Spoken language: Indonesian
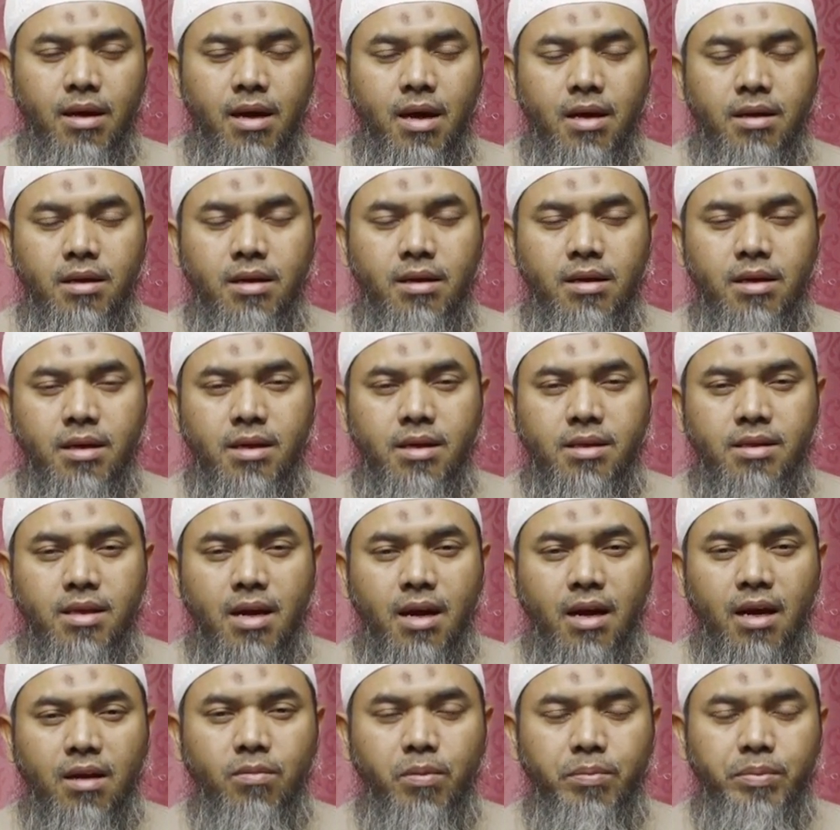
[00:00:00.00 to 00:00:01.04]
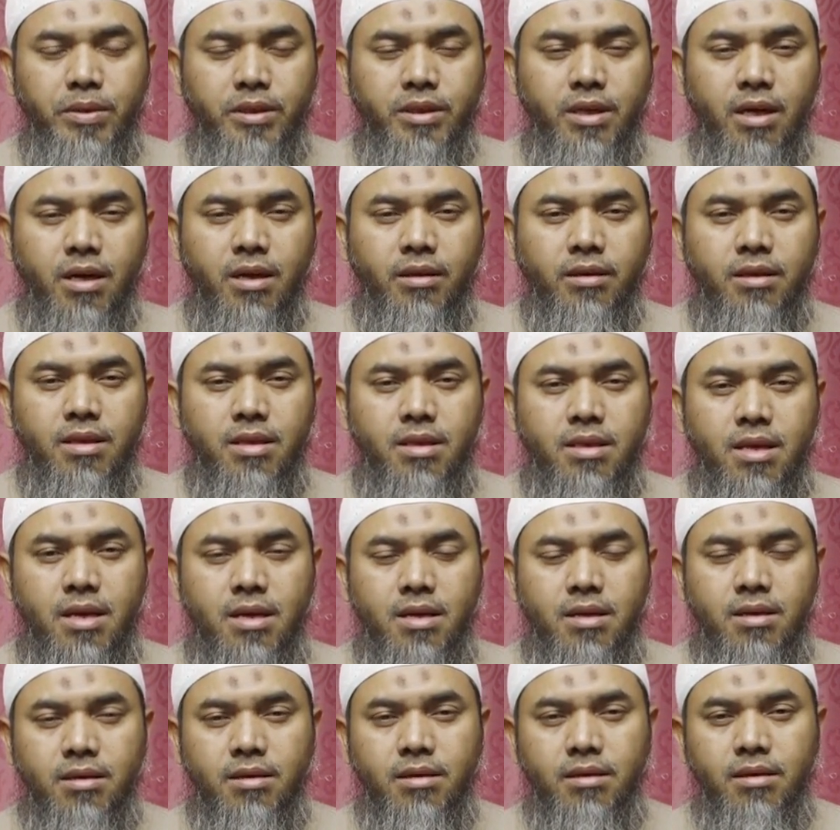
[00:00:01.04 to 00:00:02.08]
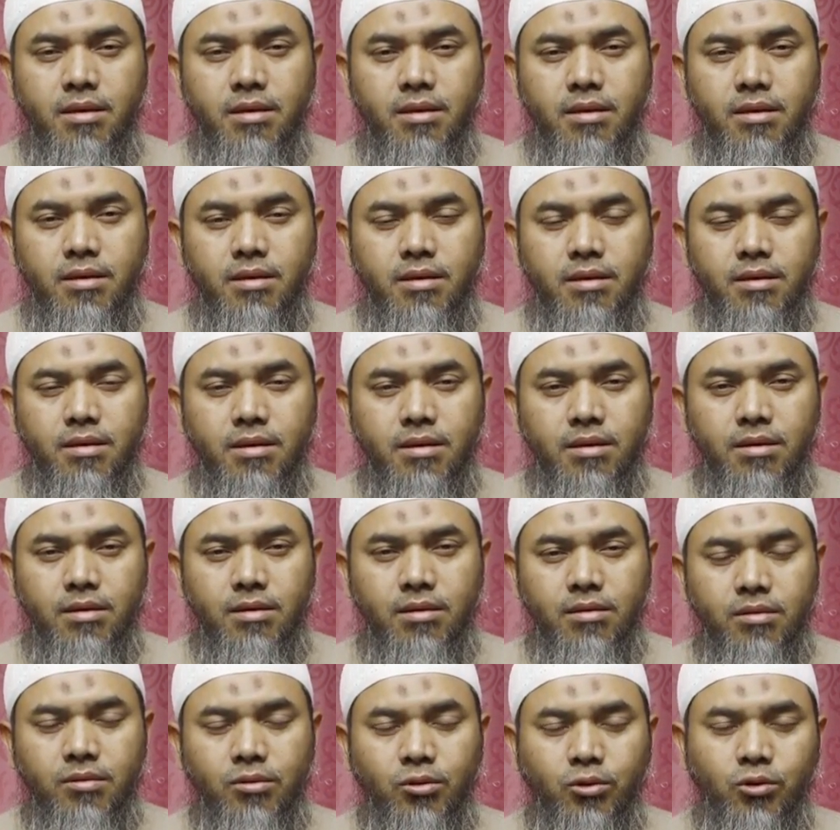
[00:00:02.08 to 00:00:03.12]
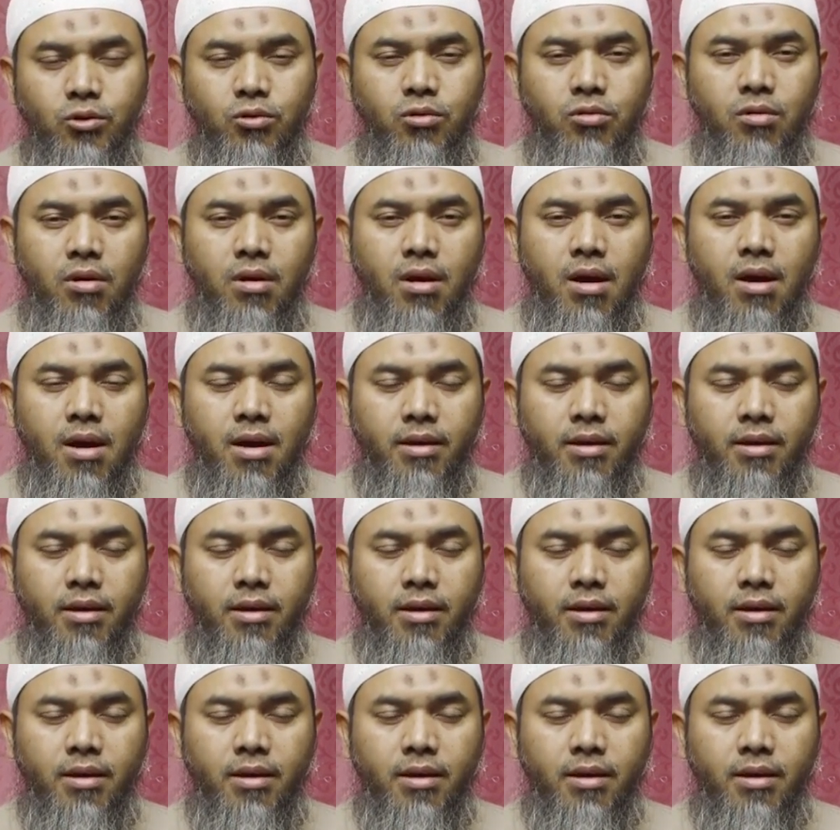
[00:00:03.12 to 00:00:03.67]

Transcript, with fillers: hari ini kita akan berbicara tentang su'ul